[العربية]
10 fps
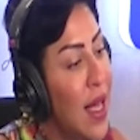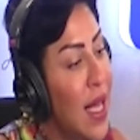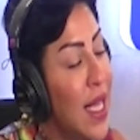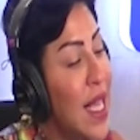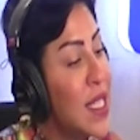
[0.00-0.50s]

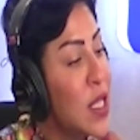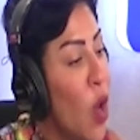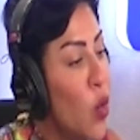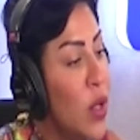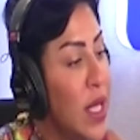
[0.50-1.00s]

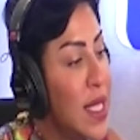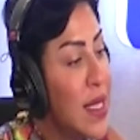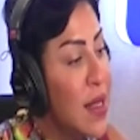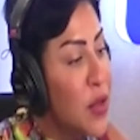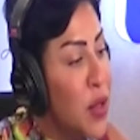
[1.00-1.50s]
يسعون
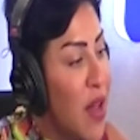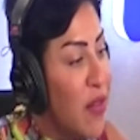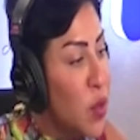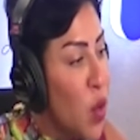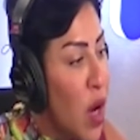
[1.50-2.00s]
لاستكشاف
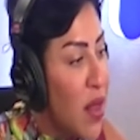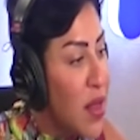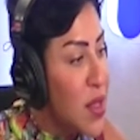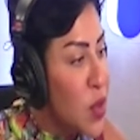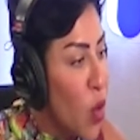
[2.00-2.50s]
التراث
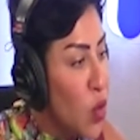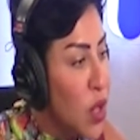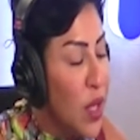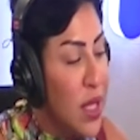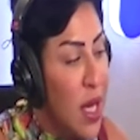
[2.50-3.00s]
السعودي
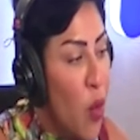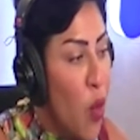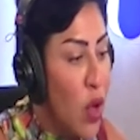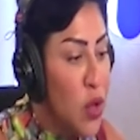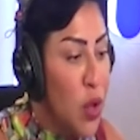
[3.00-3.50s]
والتنوع
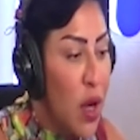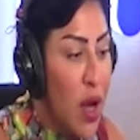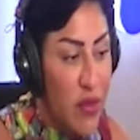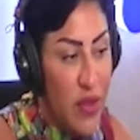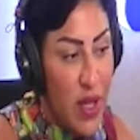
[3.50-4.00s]
الجغرافي
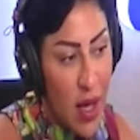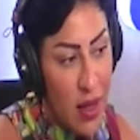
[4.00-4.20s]
فيها